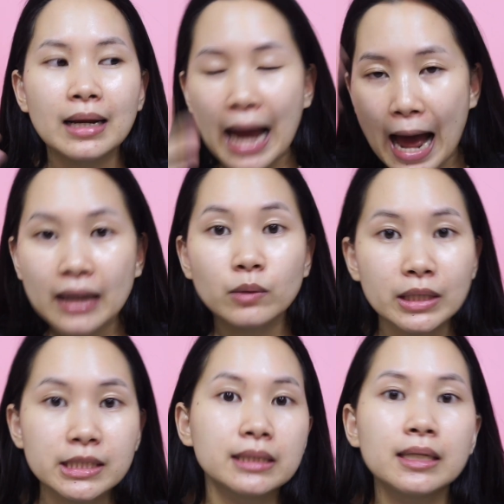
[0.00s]
ล้างหรือว่า
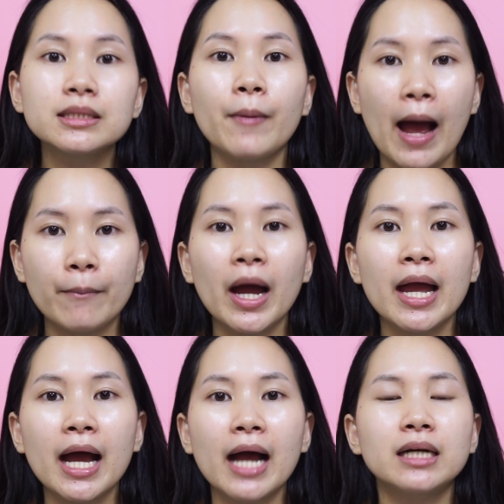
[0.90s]
เช็ดเครื่องสำอางไป
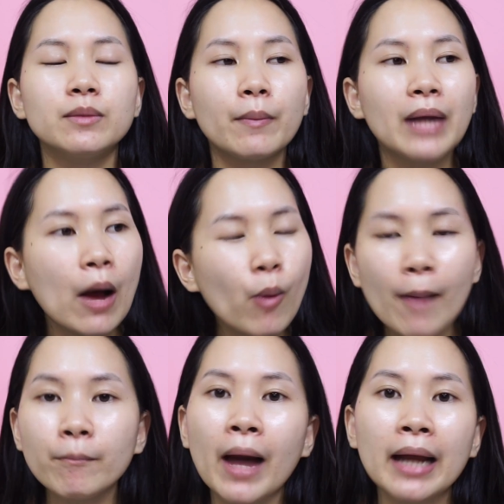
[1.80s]
ค่ะ คือแบบล้างควา
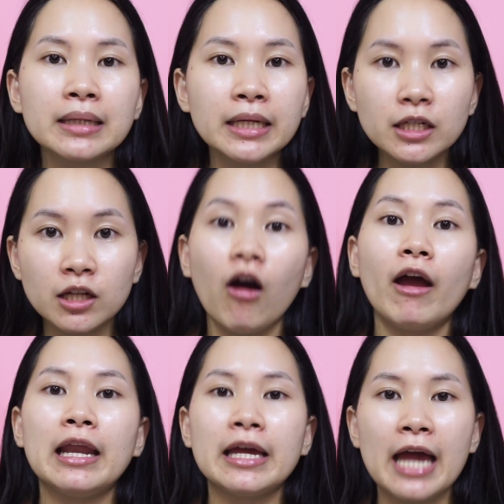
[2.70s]
มมันนิดหน่อย
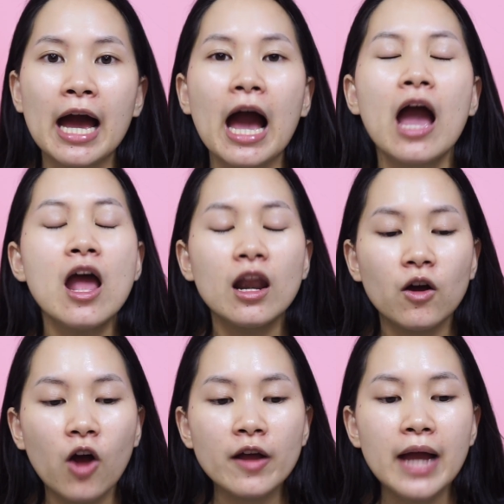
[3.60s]
อะไรเงี้ยค่ะเรา
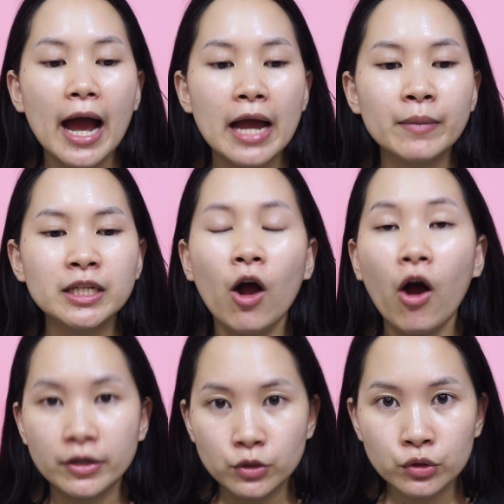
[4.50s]
ก็อยากให้มันยังอ่
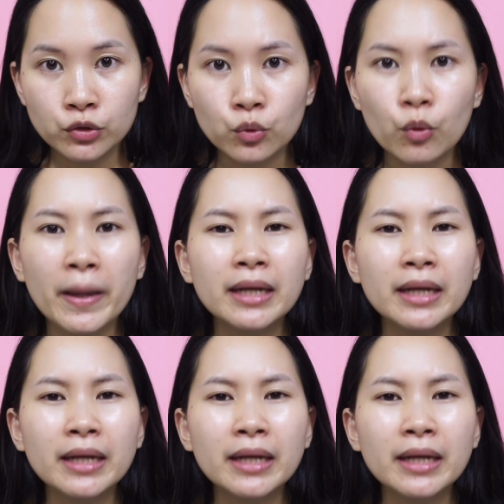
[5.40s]
อนโยนอยู่ ไม่